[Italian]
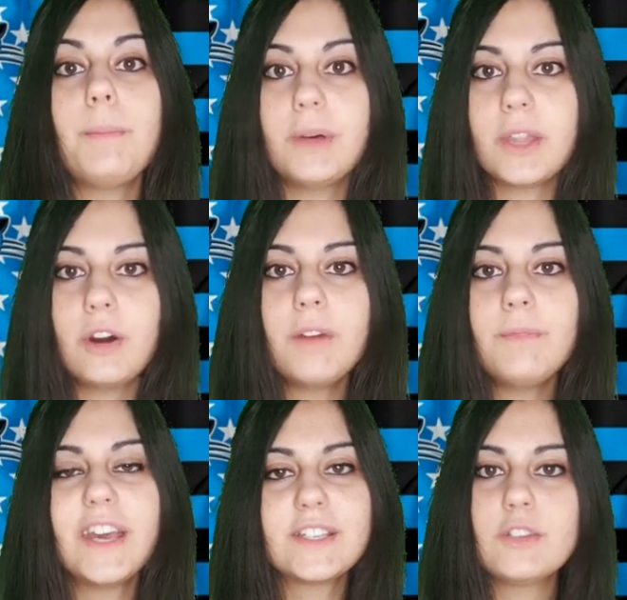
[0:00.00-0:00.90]
però
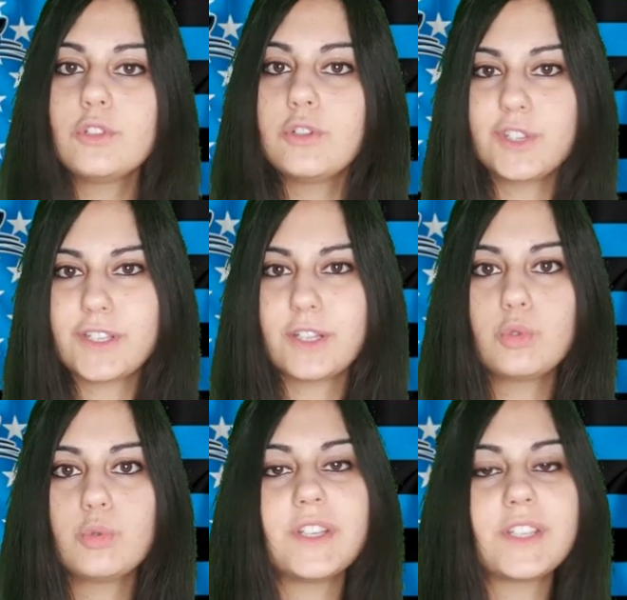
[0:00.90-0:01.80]
se non ci fosse stato
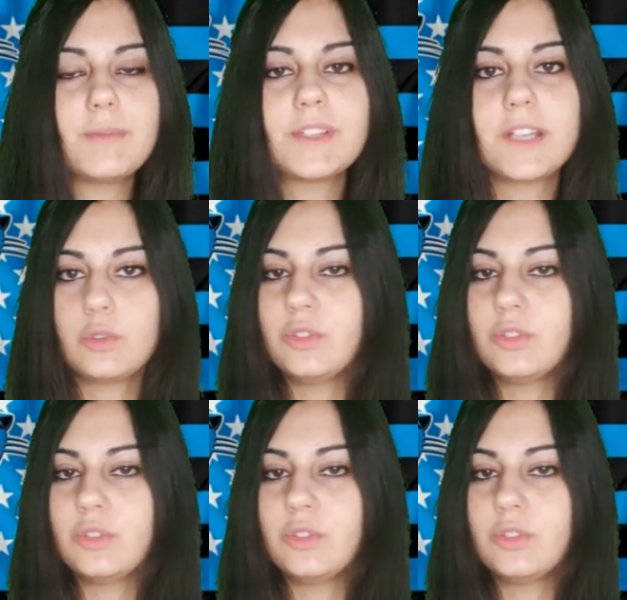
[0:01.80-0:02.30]
Sewell sarebbe stato